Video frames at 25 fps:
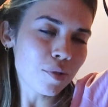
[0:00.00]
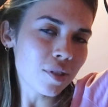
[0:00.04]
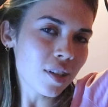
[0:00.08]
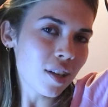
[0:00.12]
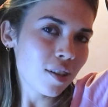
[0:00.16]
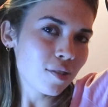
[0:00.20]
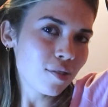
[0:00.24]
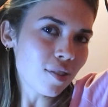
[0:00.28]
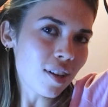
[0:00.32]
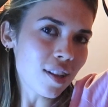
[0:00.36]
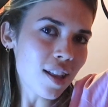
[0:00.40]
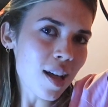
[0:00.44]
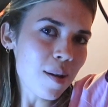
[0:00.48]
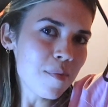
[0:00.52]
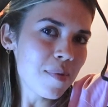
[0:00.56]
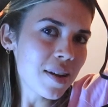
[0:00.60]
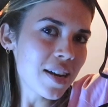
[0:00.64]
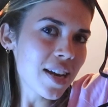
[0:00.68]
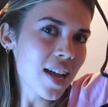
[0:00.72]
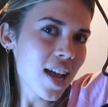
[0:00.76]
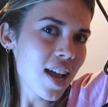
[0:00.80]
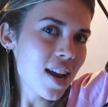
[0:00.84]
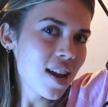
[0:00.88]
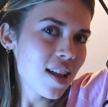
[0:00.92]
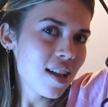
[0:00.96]
Portanto, olá
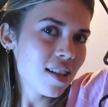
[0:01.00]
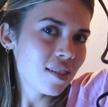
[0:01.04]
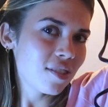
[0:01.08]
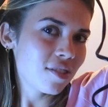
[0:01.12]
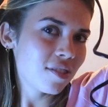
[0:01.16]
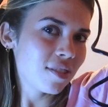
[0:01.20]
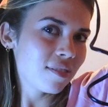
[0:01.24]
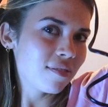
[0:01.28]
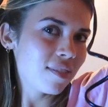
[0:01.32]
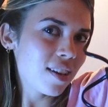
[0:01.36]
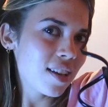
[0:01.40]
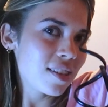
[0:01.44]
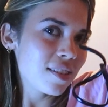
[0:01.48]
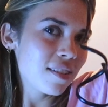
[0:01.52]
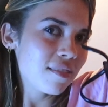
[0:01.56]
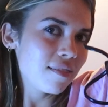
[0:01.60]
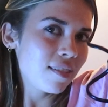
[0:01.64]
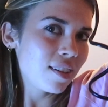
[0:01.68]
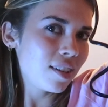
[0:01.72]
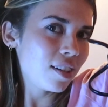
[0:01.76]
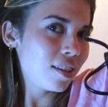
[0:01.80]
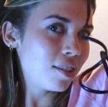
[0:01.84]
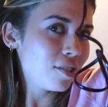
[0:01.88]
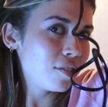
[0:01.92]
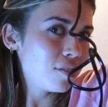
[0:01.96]
Mariana, se estiveres a
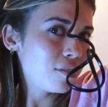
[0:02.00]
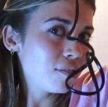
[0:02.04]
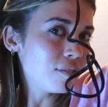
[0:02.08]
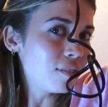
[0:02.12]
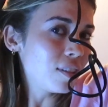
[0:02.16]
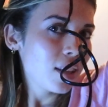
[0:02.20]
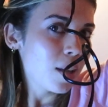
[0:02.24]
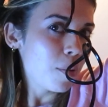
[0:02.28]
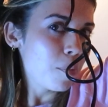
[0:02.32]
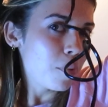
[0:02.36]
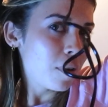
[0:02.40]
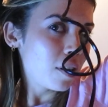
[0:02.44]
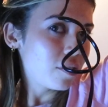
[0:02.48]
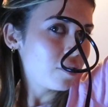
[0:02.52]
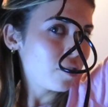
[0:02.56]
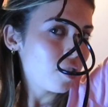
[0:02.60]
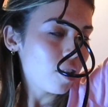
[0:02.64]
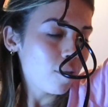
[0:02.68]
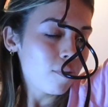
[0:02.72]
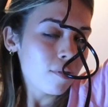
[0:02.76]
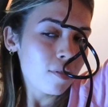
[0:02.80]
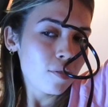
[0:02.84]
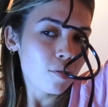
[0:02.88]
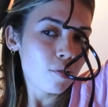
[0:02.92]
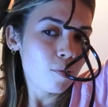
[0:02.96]
ver isto, lembra-te
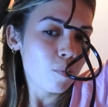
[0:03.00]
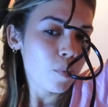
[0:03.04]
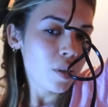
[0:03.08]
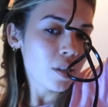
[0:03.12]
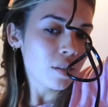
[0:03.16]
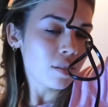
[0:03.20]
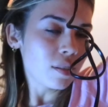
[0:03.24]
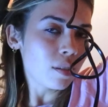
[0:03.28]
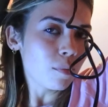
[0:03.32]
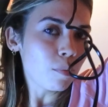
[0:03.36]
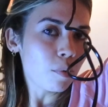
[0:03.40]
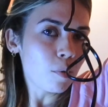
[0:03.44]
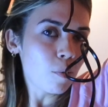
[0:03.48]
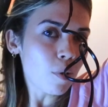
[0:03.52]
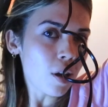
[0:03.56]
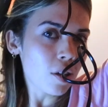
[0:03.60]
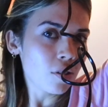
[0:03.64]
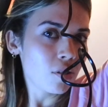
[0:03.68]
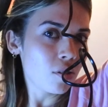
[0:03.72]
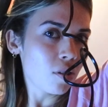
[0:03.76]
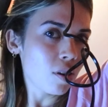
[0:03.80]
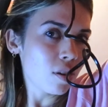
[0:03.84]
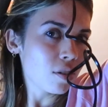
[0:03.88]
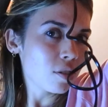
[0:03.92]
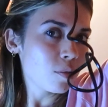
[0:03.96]
que eu vou dormir tipo
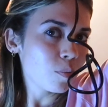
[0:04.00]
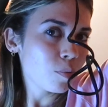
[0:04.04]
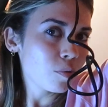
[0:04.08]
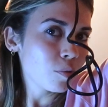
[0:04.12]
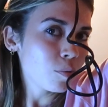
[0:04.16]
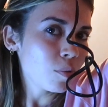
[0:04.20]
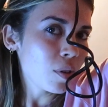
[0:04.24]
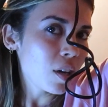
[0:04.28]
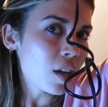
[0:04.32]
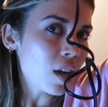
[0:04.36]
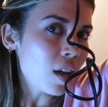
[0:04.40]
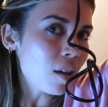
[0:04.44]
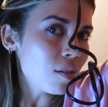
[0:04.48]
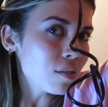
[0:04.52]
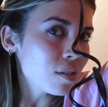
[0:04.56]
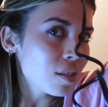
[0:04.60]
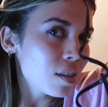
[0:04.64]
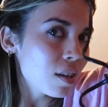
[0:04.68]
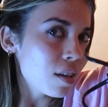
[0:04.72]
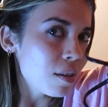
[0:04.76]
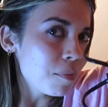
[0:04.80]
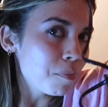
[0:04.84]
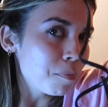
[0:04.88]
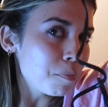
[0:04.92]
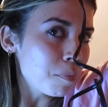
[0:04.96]
4 horas por tua
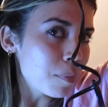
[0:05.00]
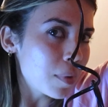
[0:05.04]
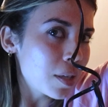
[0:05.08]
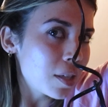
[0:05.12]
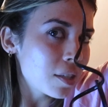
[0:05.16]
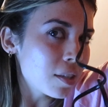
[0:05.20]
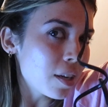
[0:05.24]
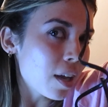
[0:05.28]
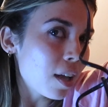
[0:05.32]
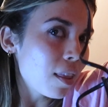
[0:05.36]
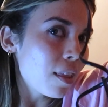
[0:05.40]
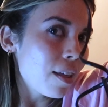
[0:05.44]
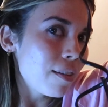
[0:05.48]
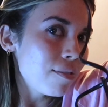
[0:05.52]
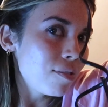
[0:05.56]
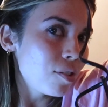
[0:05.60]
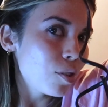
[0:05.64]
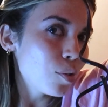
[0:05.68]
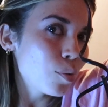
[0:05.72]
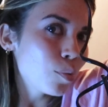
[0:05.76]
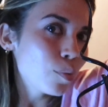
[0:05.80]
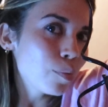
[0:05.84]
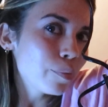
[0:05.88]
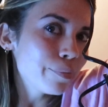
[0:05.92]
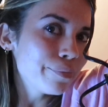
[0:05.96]
causa, mas I love
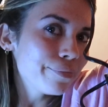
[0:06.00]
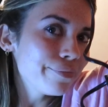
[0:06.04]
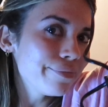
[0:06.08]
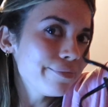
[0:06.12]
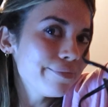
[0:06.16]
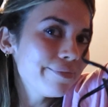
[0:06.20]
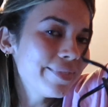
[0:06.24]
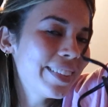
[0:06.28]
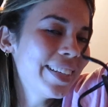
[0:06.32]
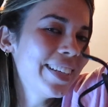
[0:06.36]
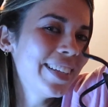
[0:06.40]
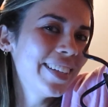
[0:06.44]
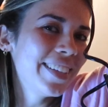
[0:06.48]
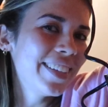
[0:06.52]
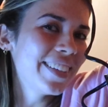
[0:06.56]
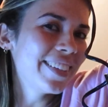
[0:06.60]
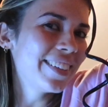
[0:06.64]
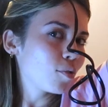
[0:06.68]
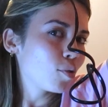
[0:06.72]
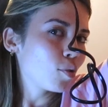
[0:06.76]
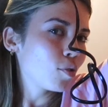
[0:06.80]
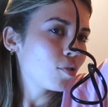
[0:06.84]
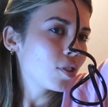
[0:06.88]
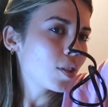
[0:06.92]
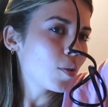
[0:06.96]
you.
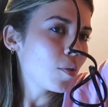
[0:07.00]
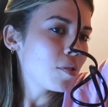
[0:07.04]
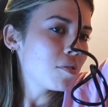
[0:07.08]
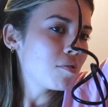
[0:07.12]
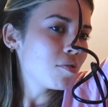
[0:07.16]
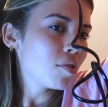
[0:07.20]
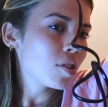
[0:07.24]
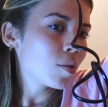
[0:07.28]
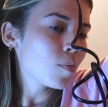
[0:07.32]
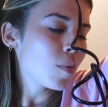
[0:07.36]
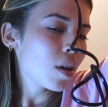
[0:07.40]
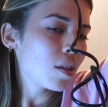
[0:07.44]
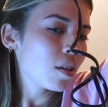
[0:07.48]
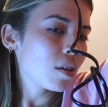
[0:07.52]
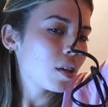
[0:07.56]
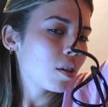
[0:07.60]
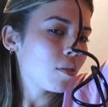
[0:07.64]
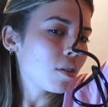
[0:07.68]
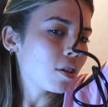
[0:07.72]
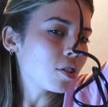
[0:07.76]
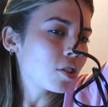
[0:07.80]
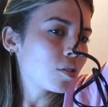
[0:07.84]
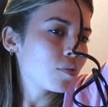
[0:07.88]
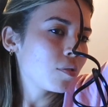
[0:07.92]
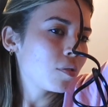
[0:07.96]
Estou tão entusiasmada
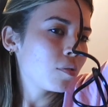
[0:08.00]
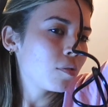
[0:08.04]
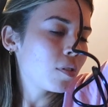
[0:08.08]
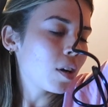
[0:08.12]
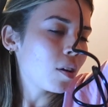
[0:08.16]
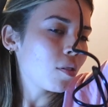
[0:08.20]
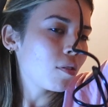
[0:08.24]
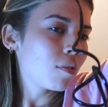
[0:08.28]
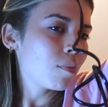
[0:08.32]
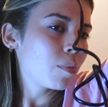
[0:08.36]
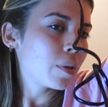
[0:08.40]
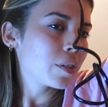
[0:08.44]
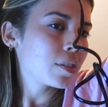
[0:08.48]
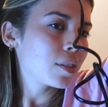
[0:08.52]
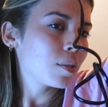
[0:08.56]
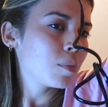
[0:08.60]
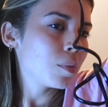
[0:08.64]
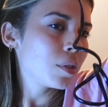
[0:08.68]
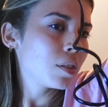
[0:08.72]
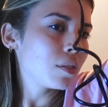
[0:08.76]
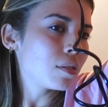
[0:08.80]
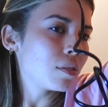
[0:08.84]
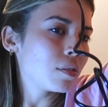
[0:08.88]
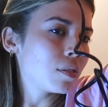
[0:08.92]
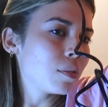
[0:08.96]
que eu acho que vou ficar
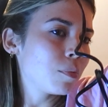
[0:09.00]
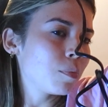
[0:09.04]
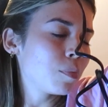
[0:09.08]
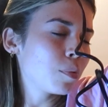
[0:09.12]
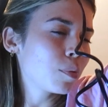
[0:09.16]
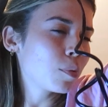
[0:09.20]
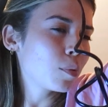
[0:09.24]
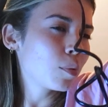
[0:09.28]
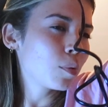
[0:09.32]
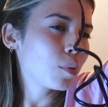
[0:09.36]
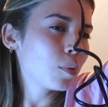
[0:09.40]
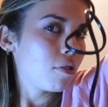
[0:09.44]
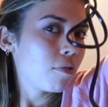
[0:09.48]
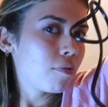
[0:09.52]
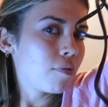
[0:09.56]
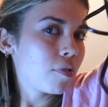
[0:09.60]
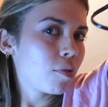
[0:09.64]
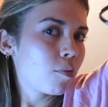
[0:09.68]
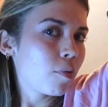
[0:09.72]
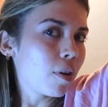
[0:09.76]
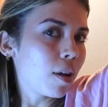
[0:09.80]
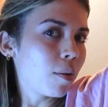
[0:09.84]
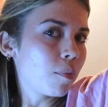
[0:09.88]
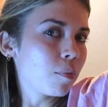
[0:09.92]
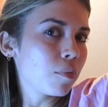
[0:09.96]
completamente, tipo,
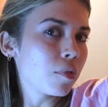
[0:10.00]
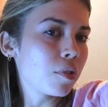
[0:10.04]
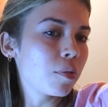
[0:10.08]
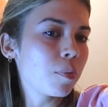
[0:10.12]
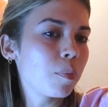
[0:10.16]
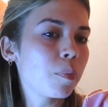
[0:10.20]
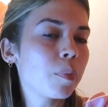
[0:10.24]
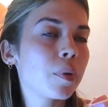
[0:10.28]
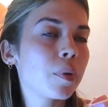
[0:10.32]
overwhelmed